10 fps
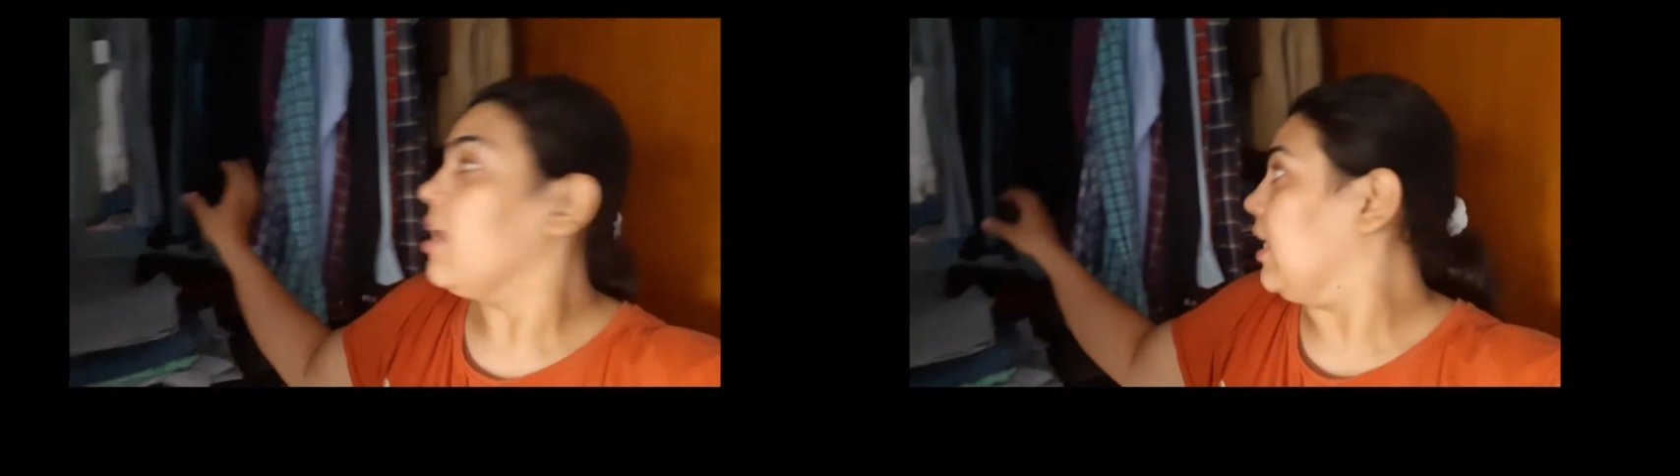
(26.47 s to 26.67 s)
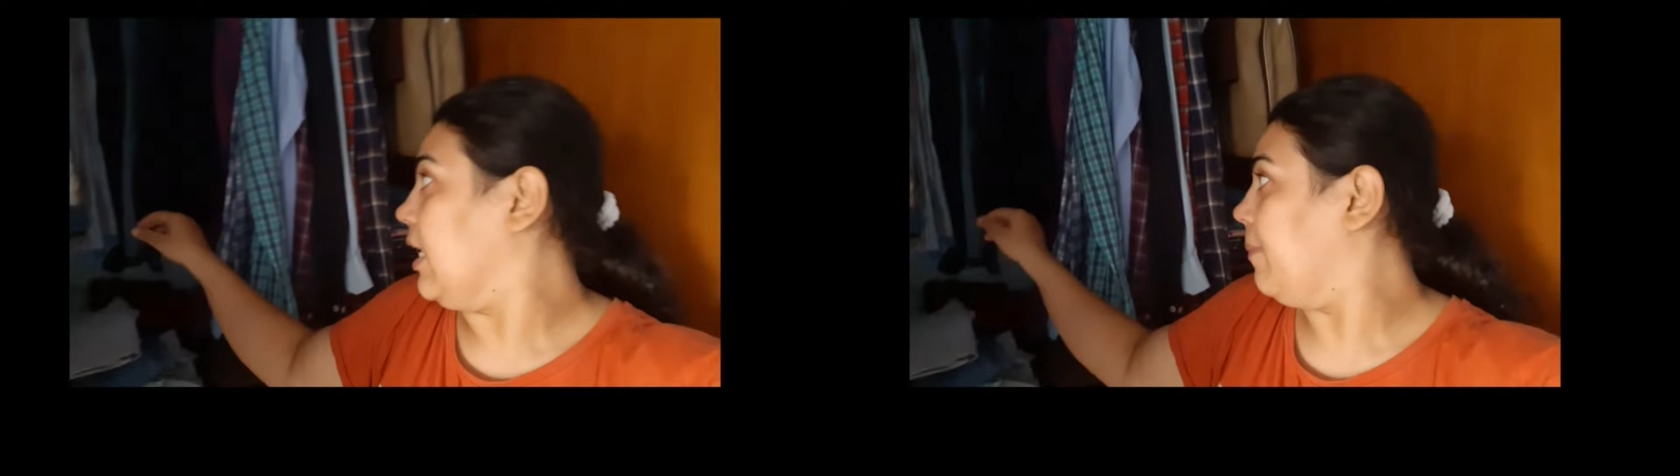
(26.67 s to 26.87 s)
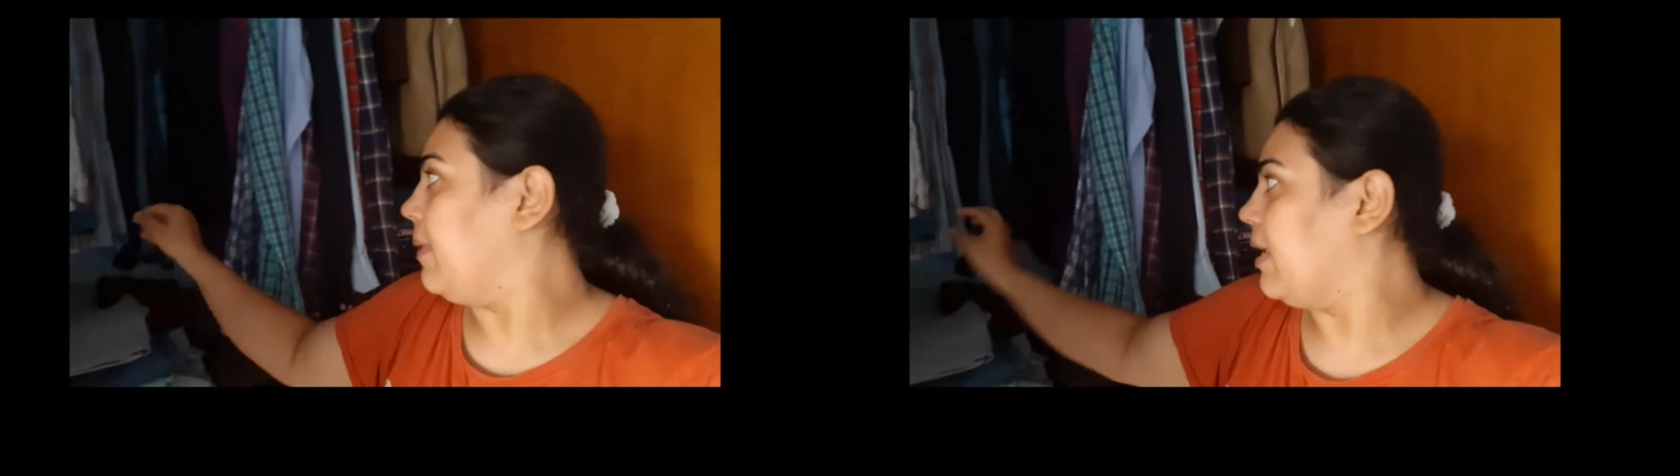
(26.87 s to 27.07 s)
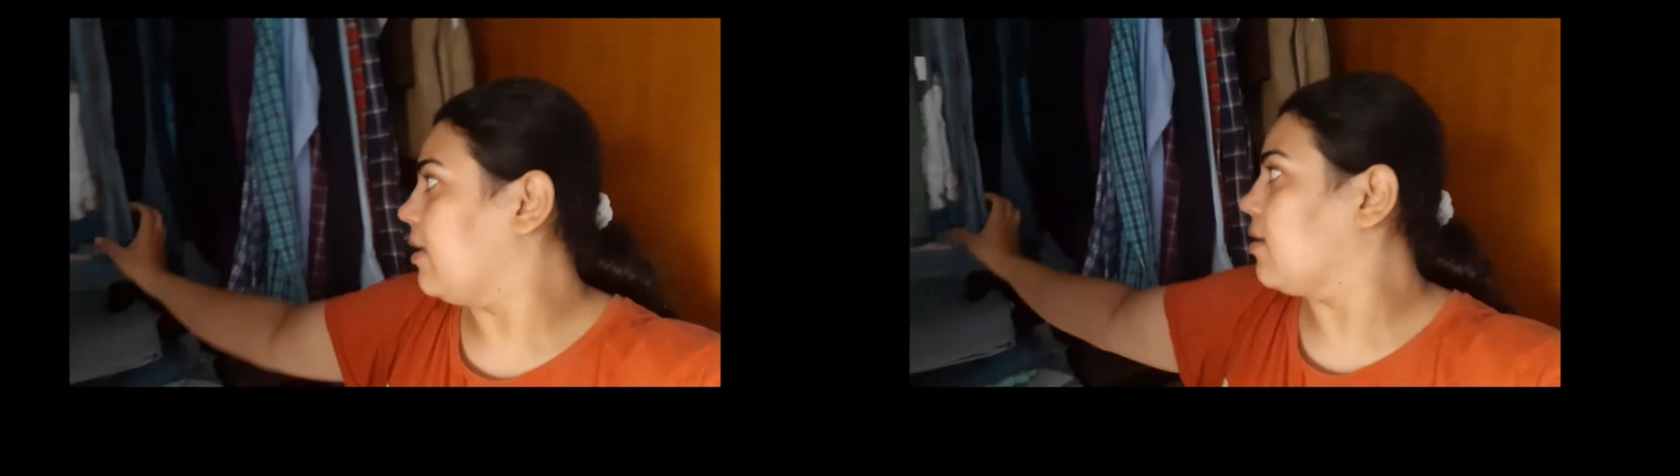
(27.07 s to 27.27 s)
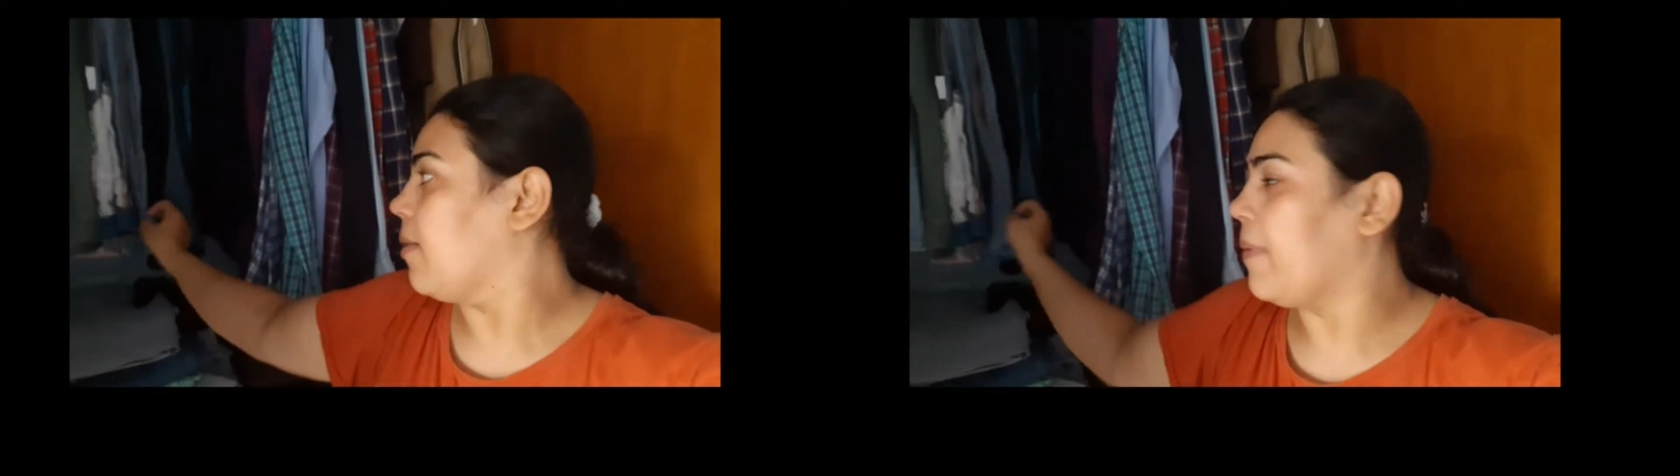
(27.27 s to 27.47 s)
ये अभी
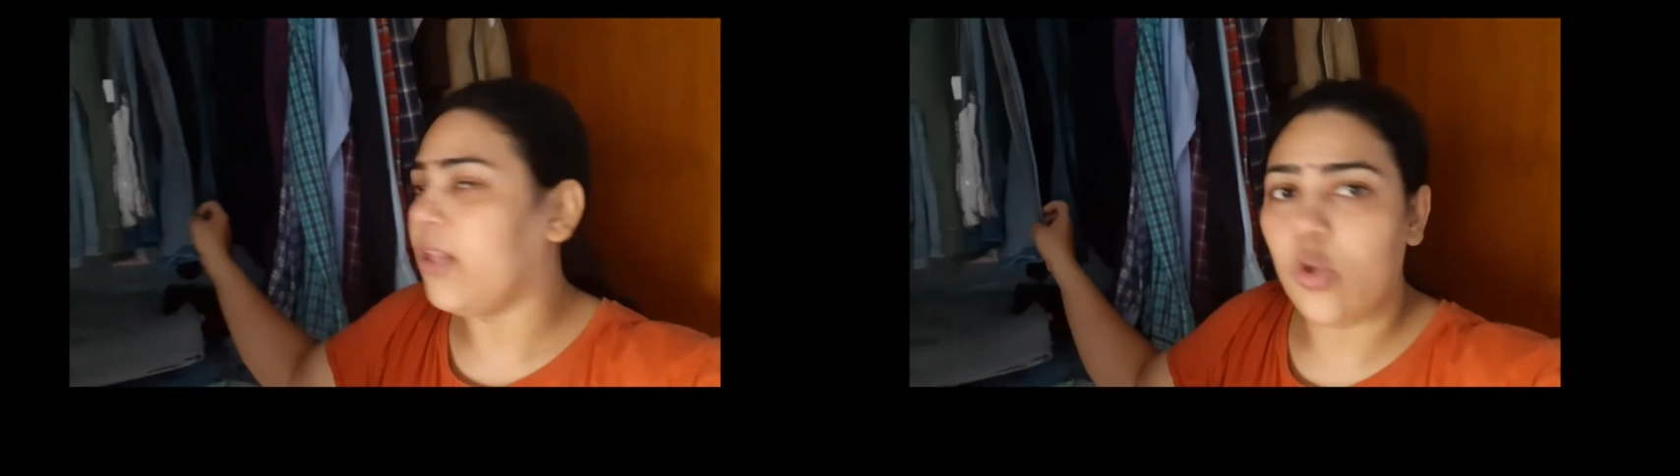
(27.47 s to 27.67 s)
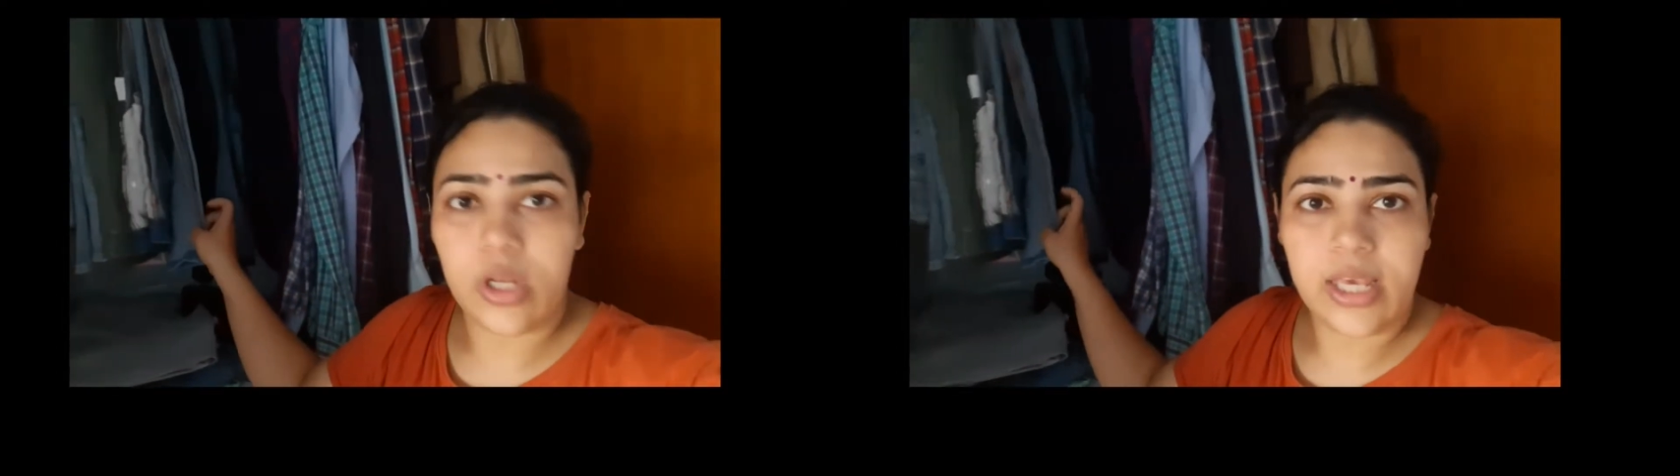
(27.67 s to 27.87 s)
कपड़े धुल